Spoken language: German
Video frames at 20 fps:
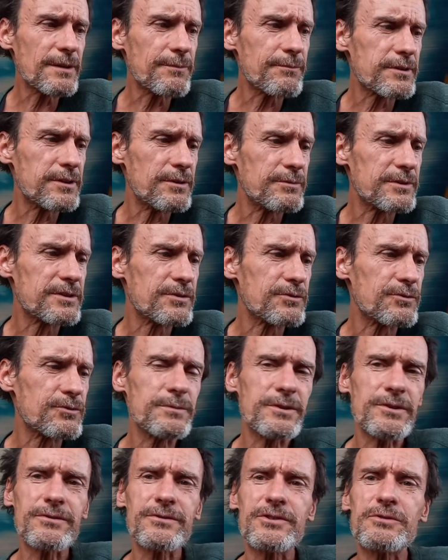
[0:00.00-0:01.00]
habe, glaube ich,
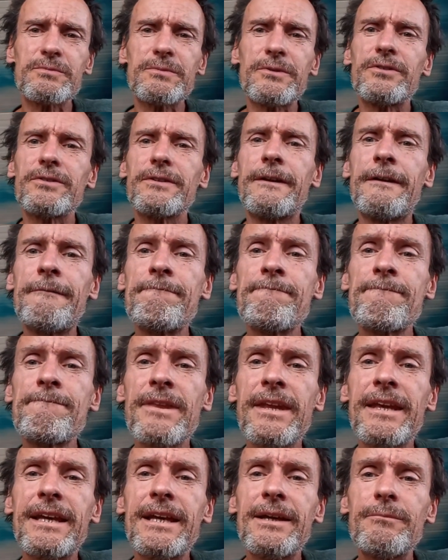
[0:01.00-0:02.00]
darüber auch gesprochen.
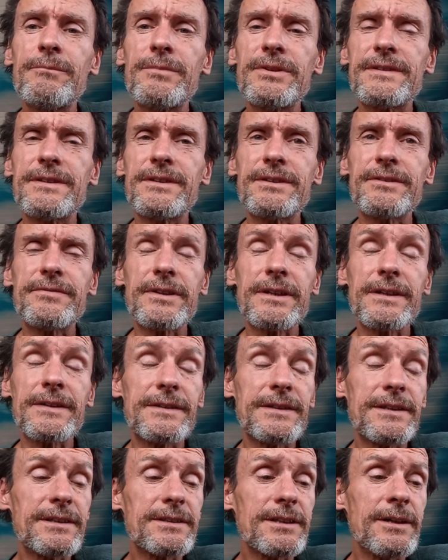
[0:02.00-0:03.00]
Ein Bisschen
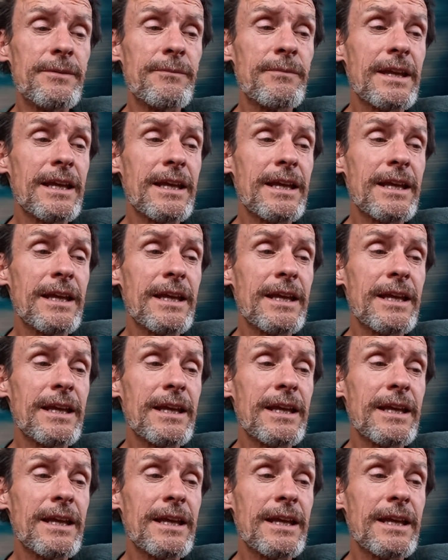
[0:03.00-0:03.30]
differenzierter.